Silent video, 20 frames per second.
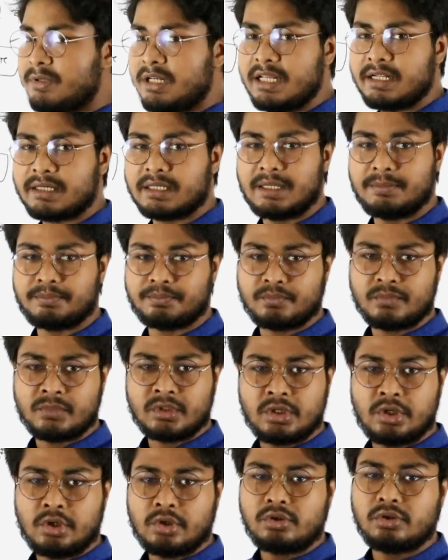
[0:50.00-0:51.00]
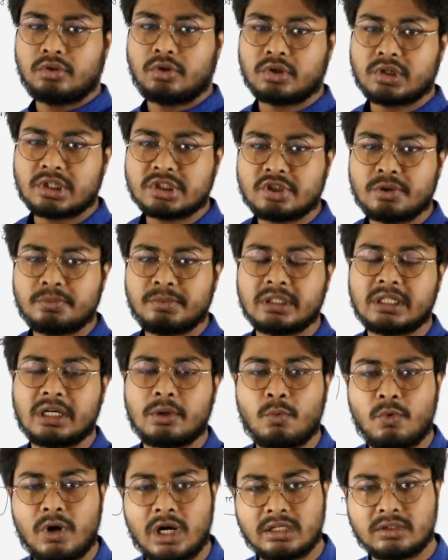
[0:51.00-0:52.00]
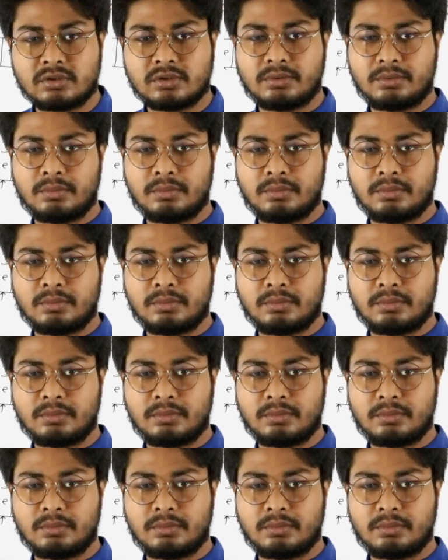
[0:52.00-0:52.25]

আমি লিখলাম ডটার শব্দটা ওয়ার্ড